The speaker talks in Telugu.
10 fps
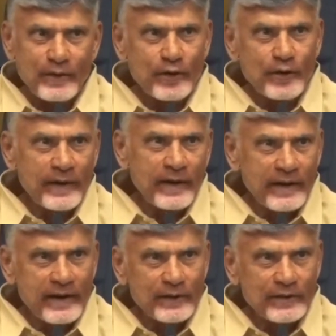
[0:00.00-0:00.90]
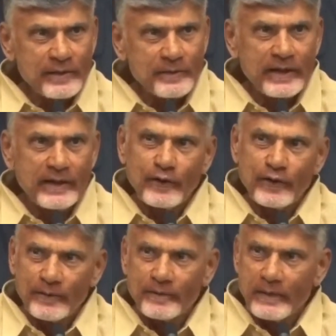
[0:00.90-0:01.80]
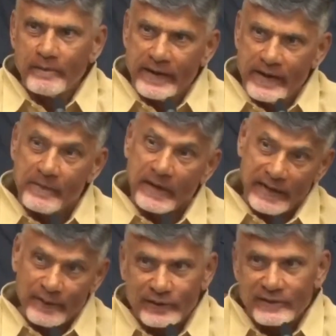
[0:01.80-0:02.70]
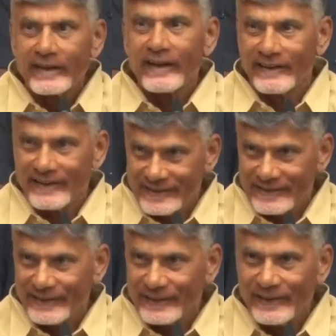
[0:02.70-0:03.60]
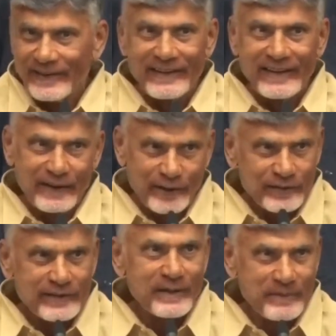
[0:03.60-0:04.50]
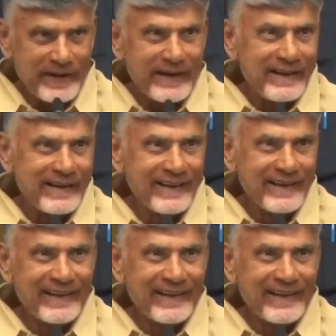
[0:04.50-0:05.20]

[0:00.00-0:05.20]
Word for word: రెండు వేల ఇరవైలో వచ్చి మీ కొడు మీ బిడ్డ మళ్ళా వచ్చి ఇనాగ్రేట్ చేస్తాడు ఎక్కడొస్తాడు ఈ బిడ్డ